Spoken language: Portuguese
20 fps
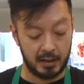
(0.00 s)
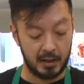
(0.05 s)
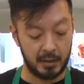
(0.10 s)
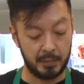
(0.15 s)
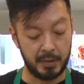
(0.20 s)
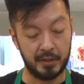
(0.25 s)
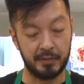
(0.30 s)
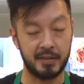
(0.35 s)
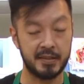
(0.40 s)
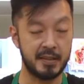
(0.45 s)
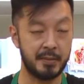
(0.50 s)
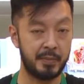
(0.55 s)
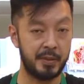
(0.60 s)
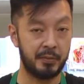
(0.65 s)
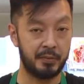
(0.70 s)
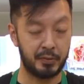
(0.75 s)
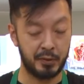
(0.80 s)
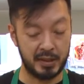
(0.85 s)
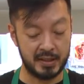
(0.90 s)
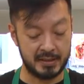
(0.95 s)
E para fazer a
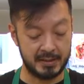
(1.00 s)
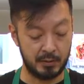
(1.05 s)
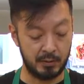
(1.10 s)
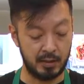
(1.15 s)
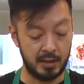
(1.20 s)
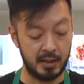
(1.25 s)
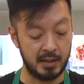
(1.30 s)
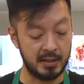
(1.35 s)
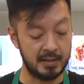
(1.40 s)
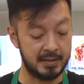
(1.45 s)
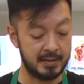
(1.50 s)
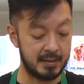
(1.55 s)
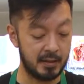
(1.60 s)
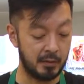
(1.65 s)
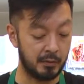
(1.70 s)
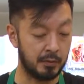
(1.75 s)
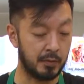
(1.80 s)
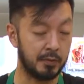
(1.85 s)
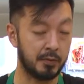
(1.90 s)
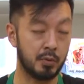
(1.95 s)
perfuração deles,
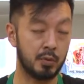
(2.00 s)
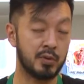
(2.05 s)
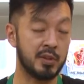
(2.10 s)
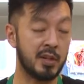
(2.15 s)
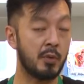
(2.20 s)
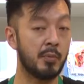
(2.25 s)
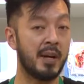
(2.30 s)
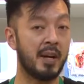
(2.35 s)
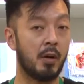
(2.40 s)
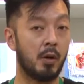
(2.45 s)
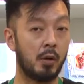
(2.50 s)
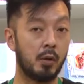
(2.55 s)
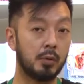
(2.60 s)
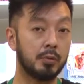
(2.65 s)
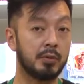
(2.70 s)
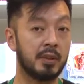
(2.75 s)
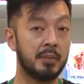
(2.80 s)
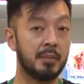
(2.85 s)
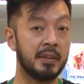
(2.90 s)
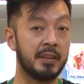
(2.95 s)
vou usar uma
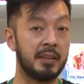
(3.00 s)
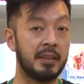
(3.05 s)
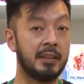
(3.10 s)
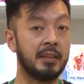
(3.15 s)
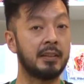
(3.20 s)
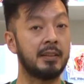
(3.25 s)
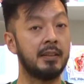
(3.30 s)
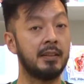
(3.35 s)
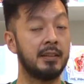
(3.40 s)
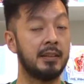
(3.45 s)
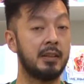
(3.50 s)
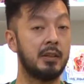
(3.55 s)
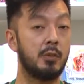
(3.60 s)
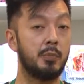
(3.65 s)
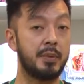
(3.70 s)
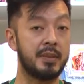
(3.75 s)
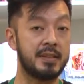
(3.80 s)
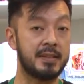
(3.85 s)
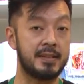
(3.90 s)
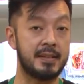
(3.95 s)
outra maneira que não
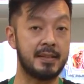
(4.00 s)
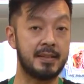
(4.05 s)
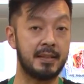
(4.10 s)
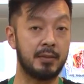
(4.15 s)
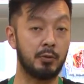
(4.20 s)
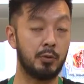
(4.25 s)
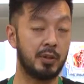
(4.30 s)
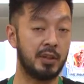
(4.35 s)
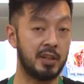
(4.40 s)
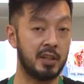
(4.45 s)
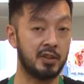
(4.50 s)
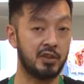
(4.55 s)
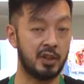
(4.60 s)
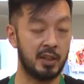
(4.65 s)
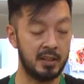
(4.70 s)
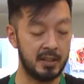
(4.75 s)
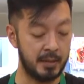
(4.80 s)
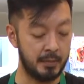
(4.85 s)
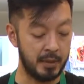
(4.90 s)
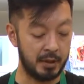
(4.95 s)
precisa do guia de
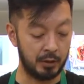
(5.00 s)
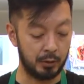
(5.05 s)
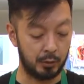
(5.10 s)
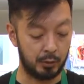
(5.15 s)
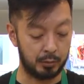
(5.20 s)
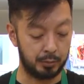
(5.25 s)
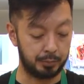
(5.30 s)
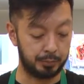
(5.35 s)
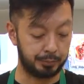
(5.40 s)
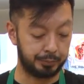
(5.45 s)
alinhamento.